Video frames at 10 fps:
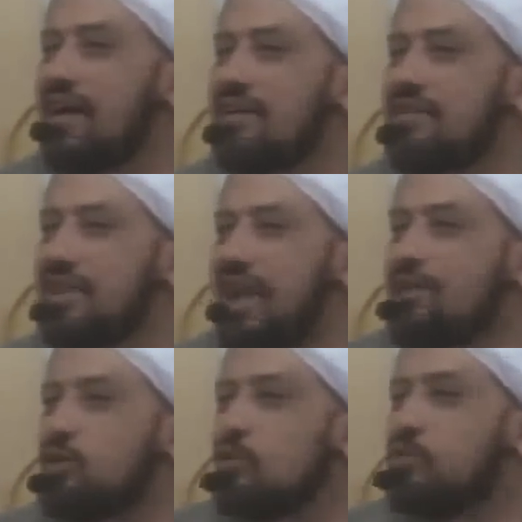Setelah
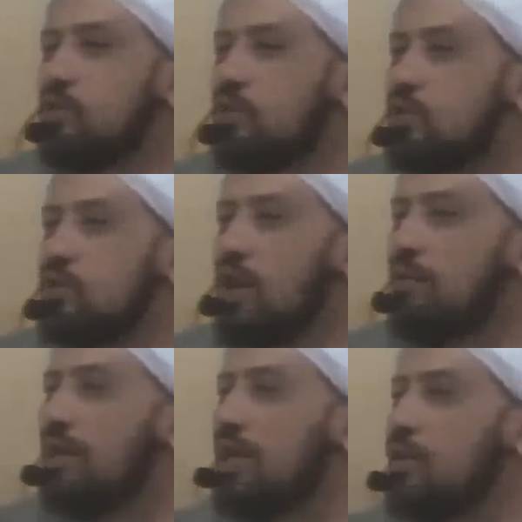subuh juga
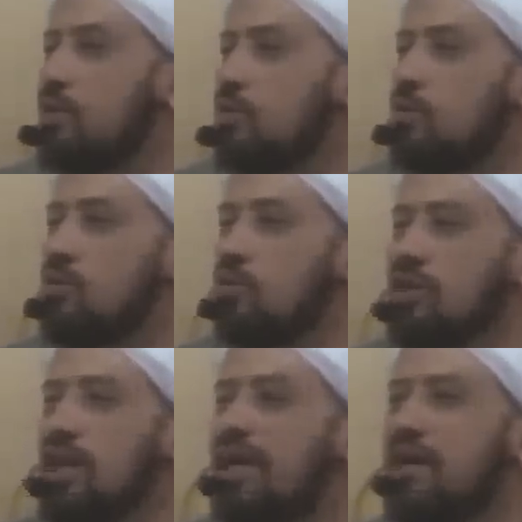begitu.
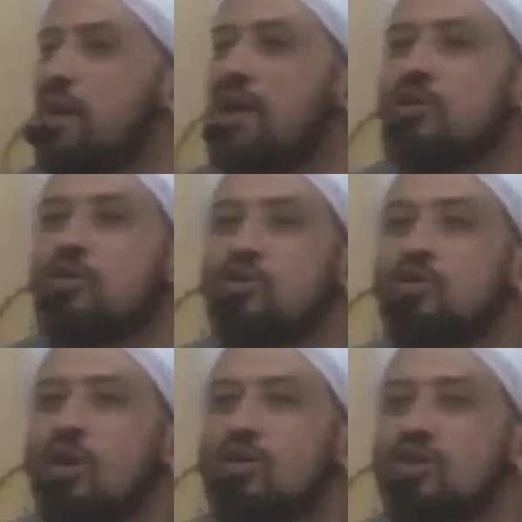Ini ada waktu untuk
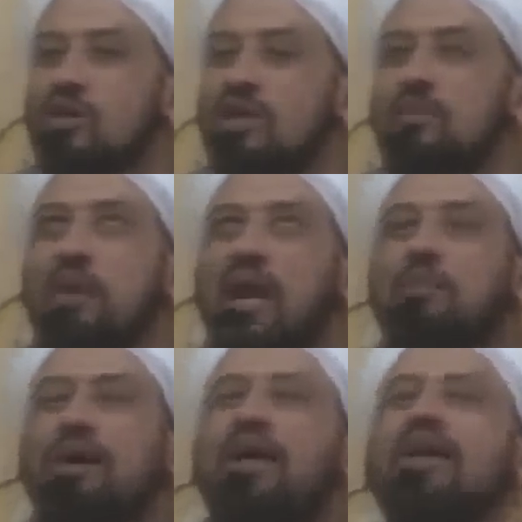kosong malam
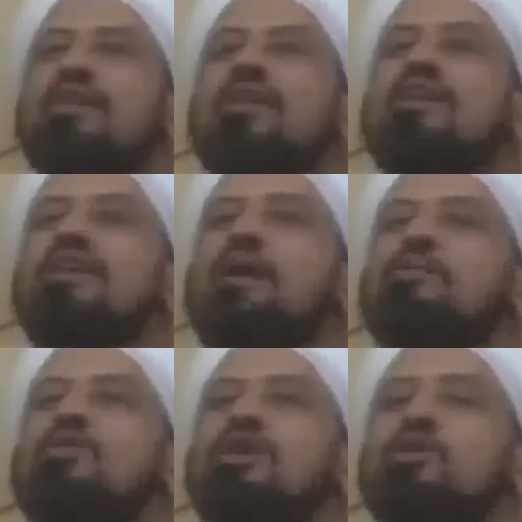hari
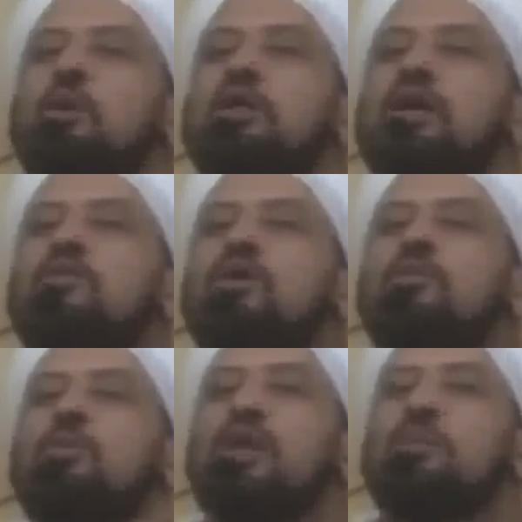kamu dengan Tuhan kamu kamu
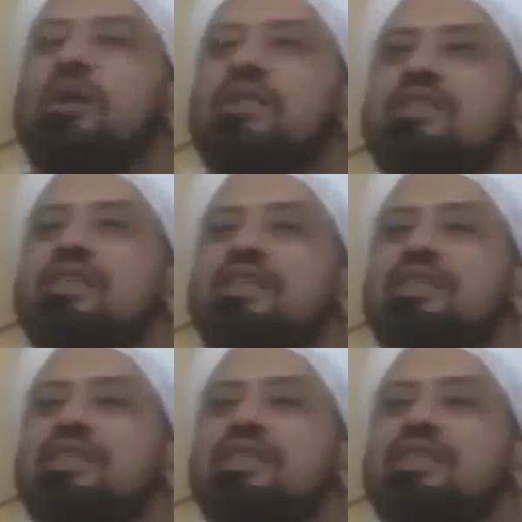menikmati.